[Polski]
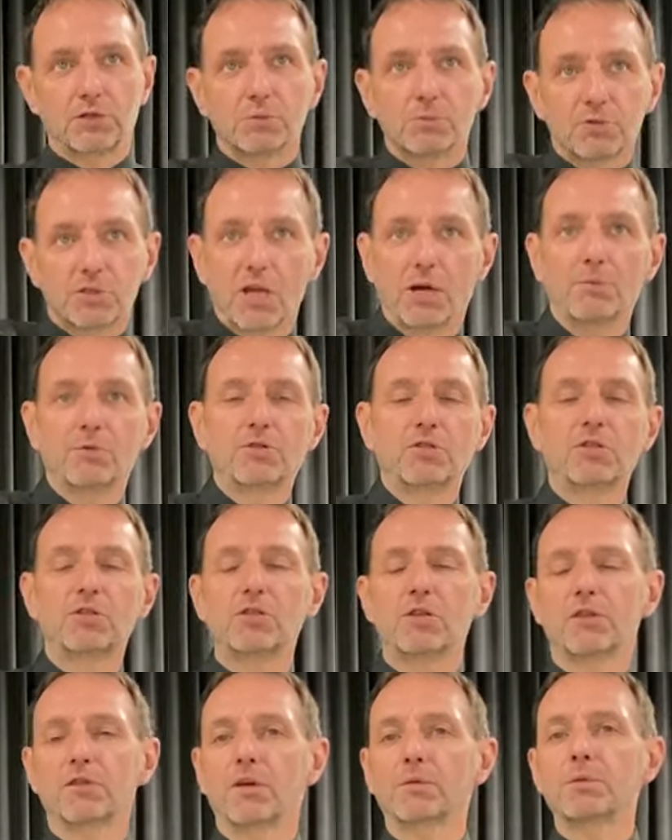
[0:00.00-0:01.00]
czym chciałbym się
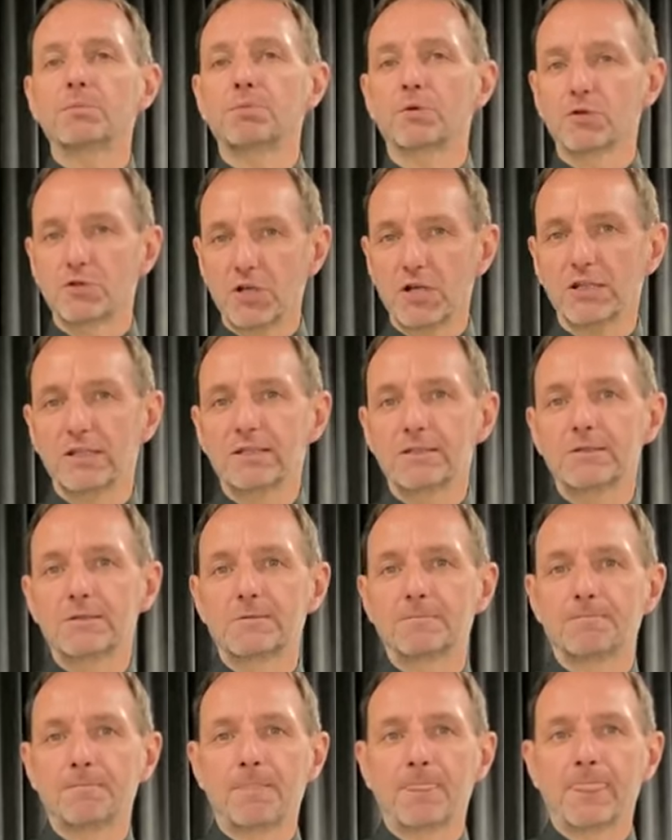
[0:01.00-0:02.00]
dzisiaj z Wami podzielić,
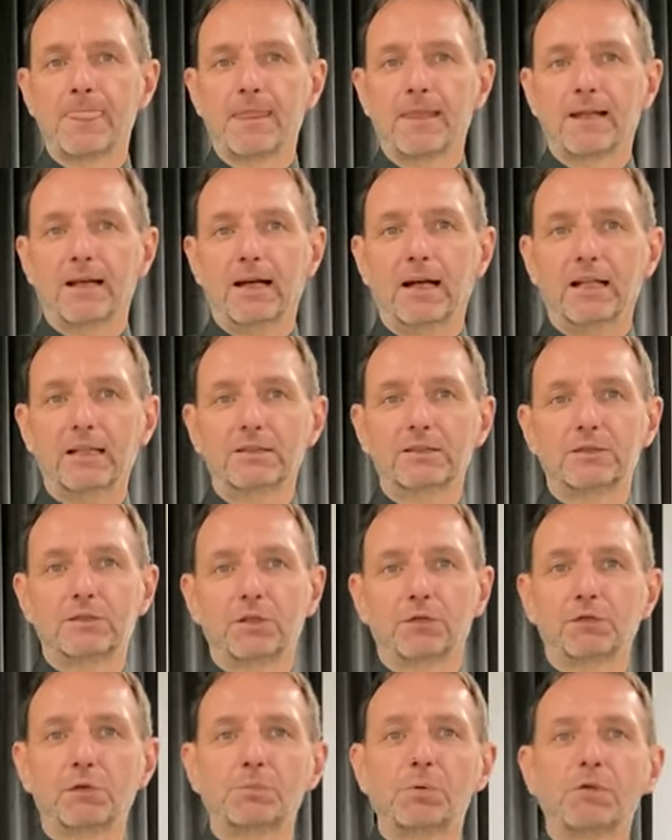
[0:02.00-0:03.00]
a
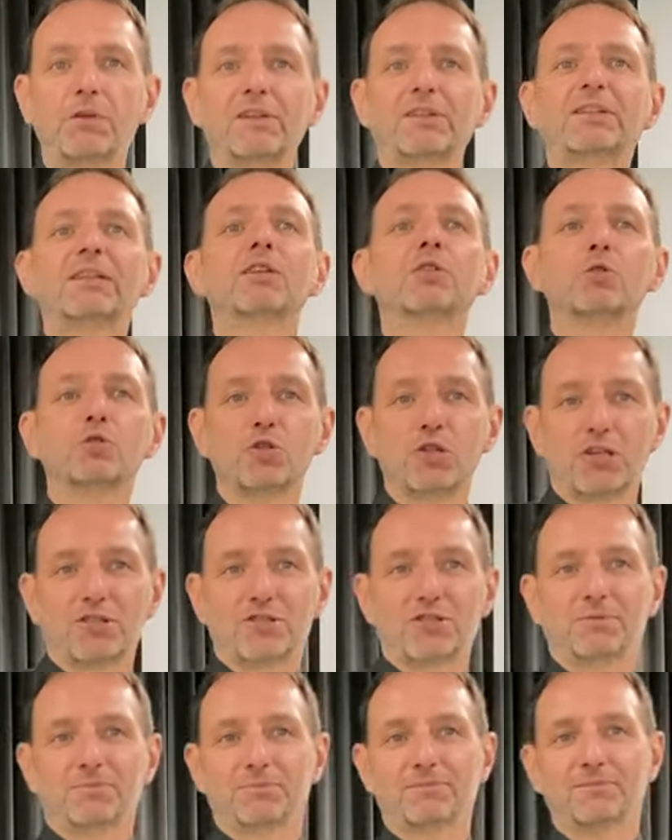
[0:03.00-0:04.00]
co wypływa z kilku
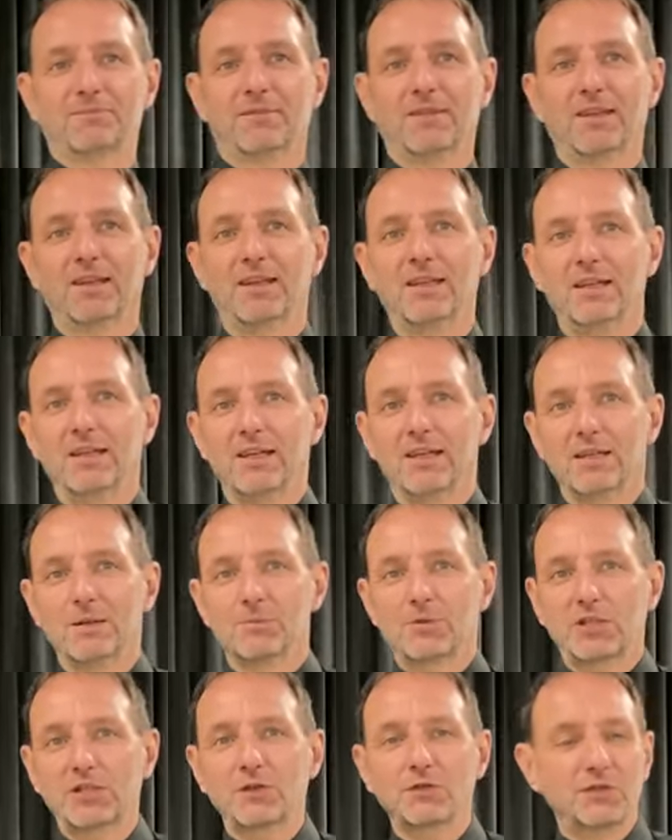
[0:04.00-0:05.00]
rzeczy.
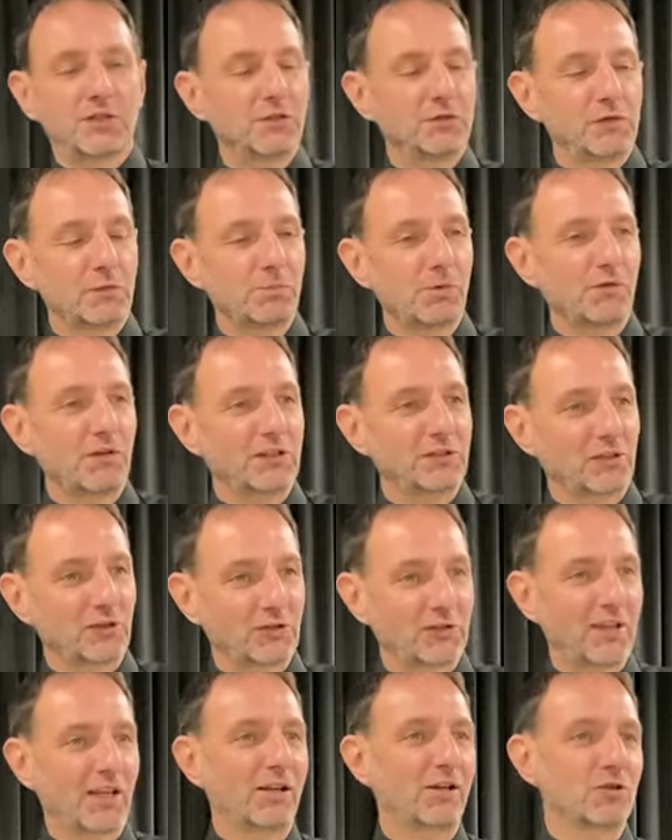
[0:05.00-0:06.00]
Przede wszystkim wypływa to
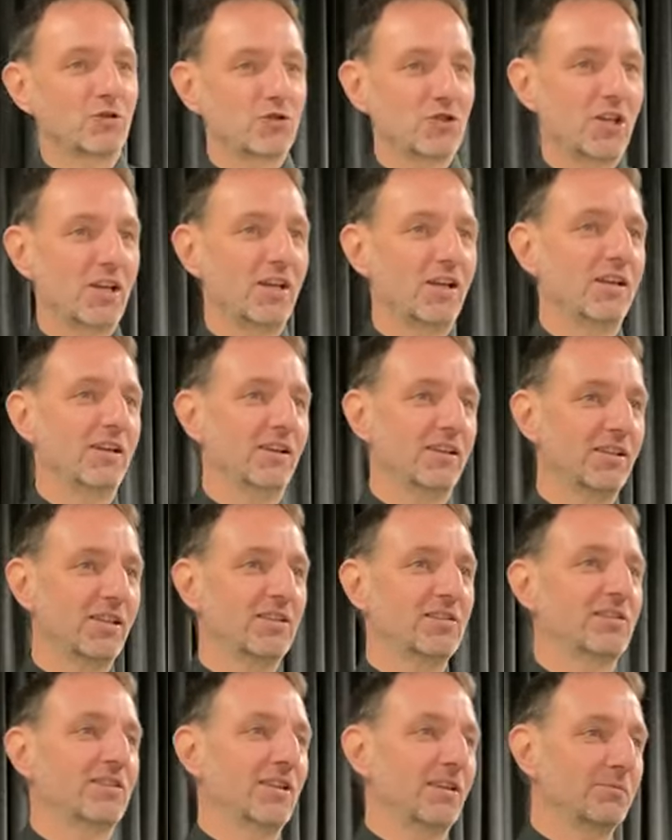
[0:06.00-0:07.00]
z tego, że
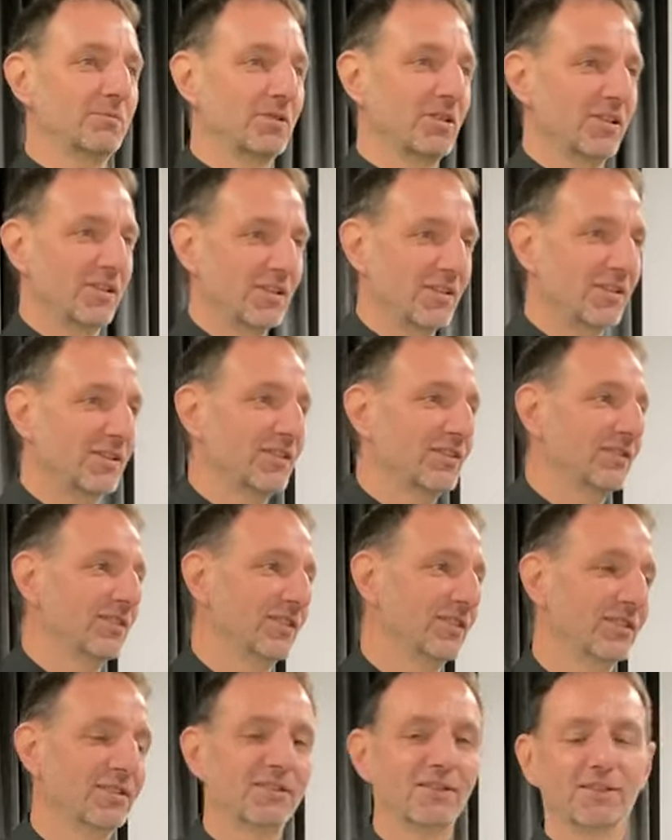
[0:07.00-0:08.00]
jestem
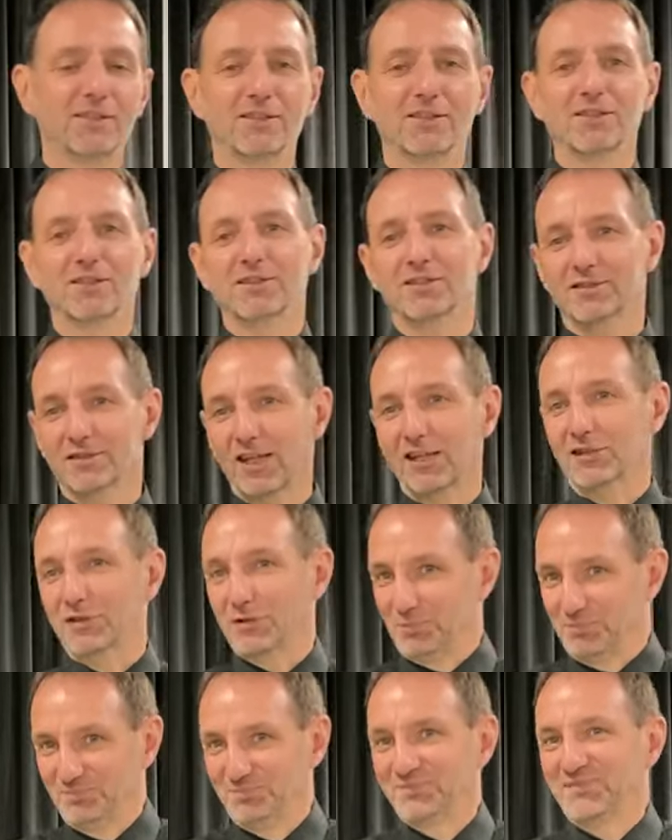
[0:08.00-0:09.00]
yy,
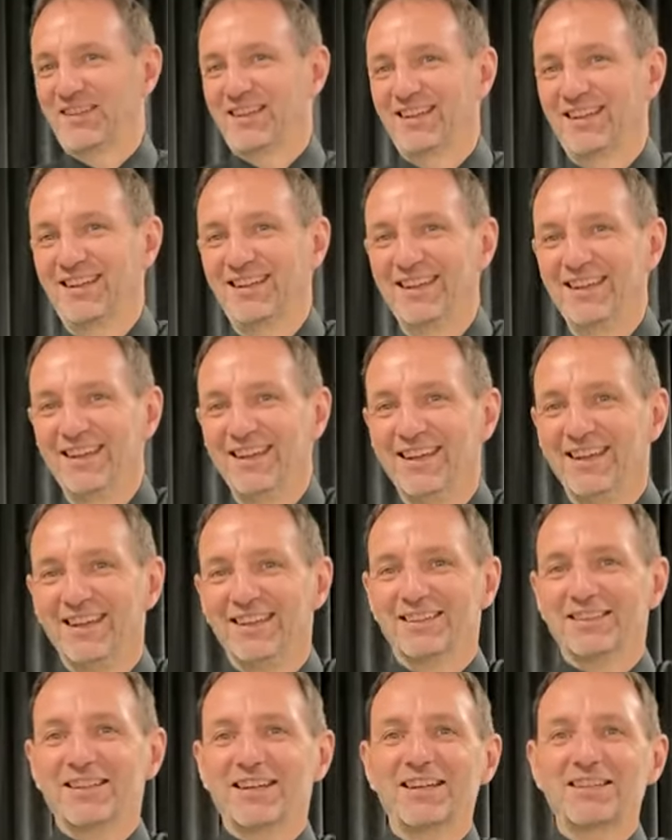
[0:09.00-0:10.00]
tatą.
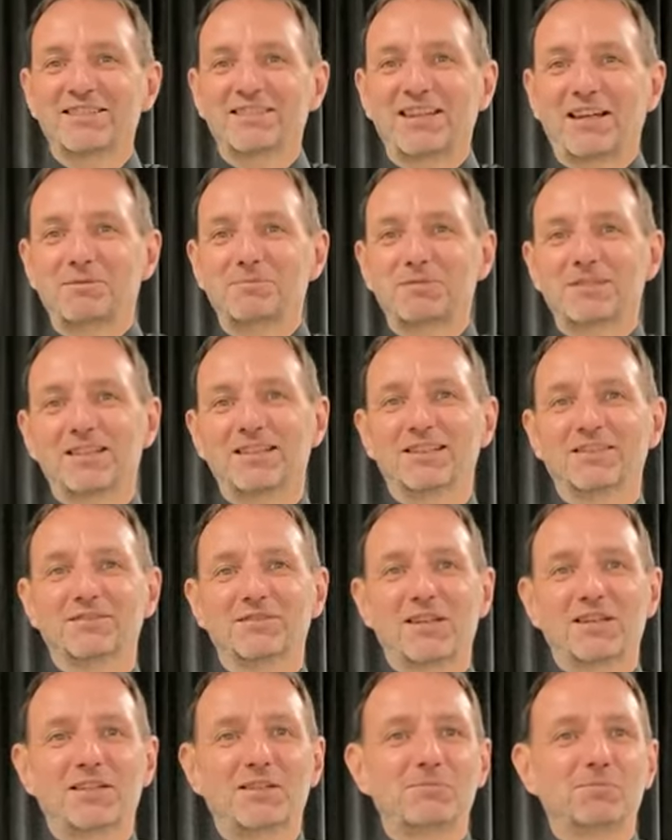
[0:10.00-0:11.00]
To jest jakby
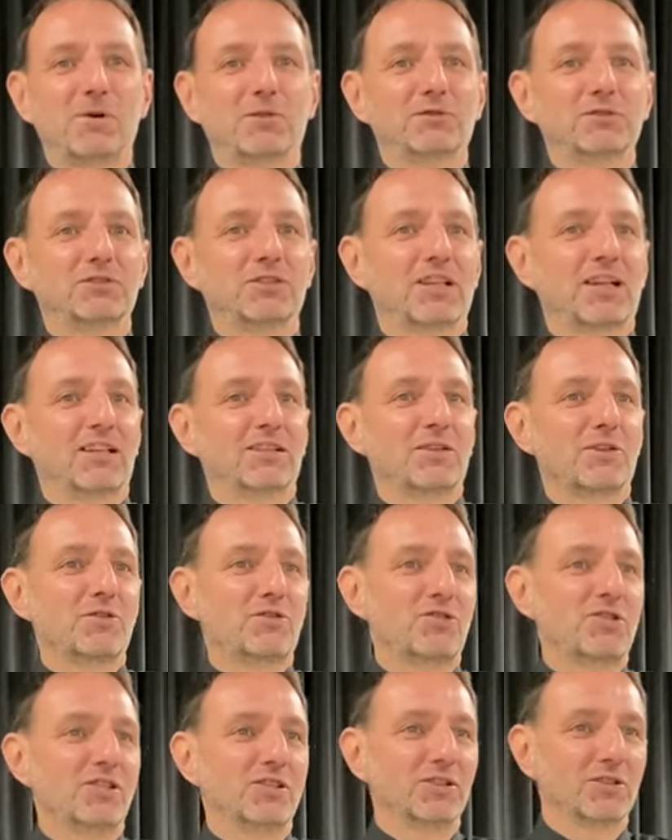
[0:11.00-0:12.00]
wielki powód do
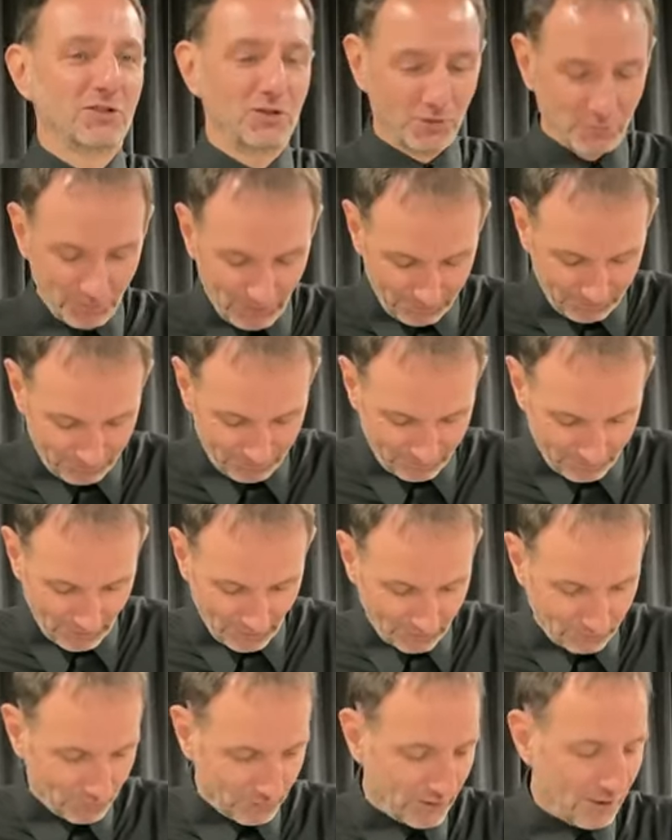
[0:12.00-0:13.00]
radości i do dumy.
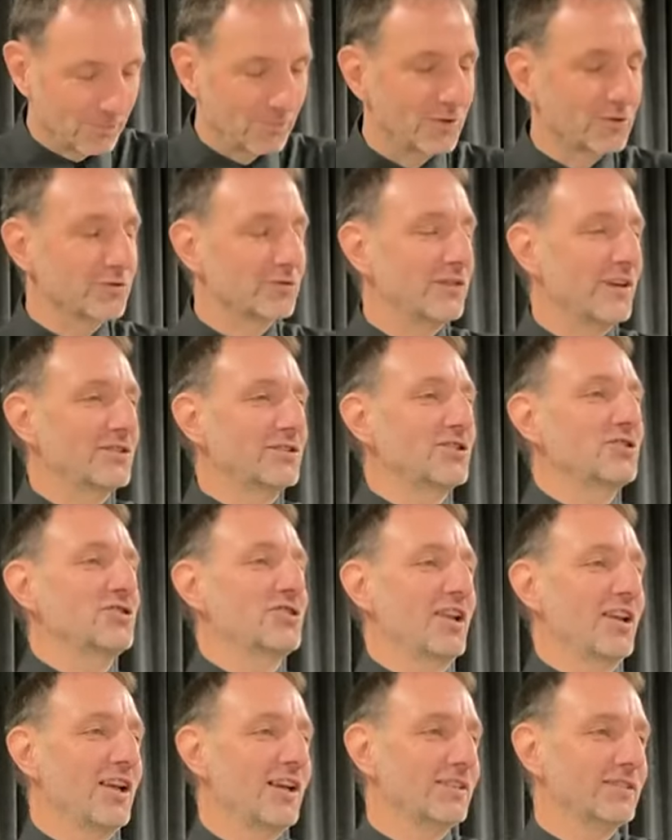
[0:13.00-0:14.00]
Moja córka ma już
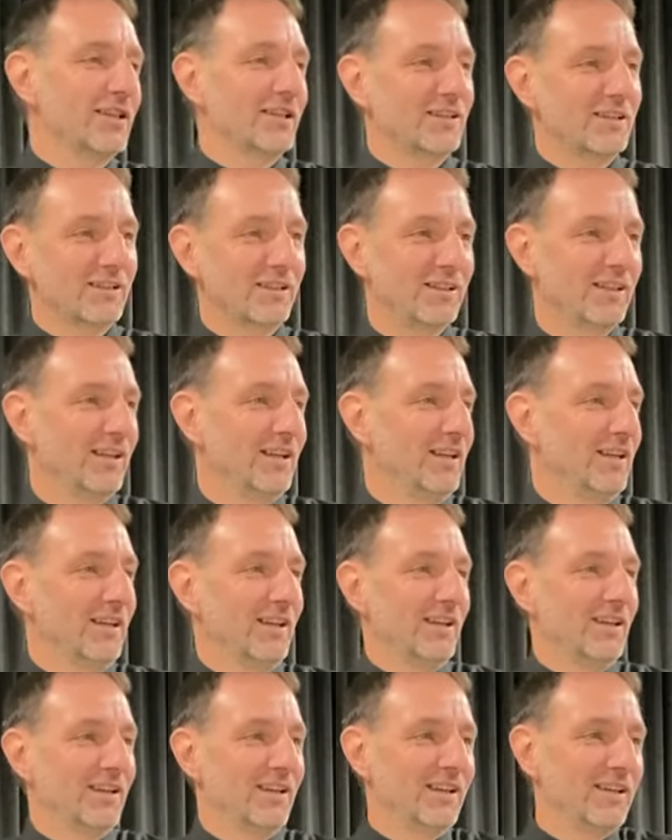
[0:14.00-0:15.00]
20 lat, ale
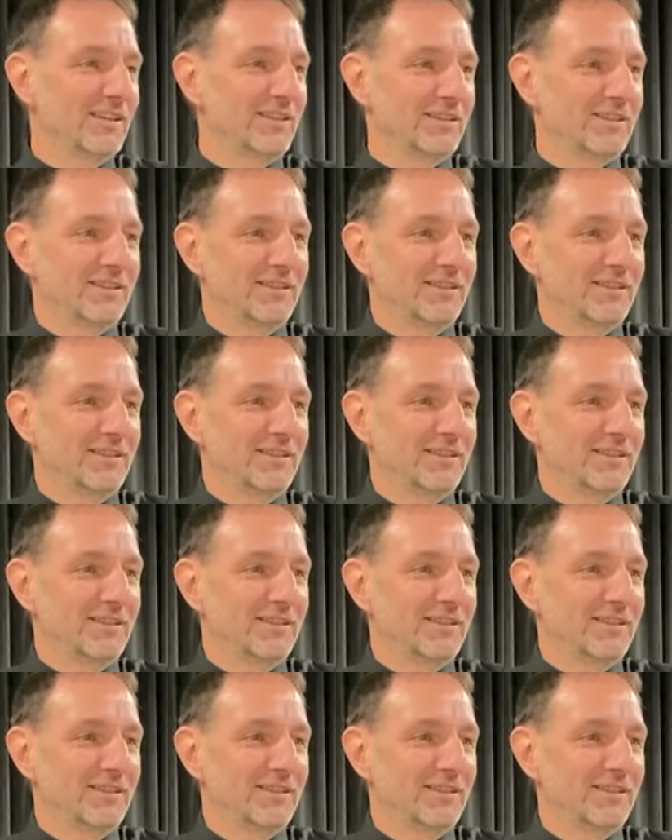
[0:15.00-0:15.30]
e,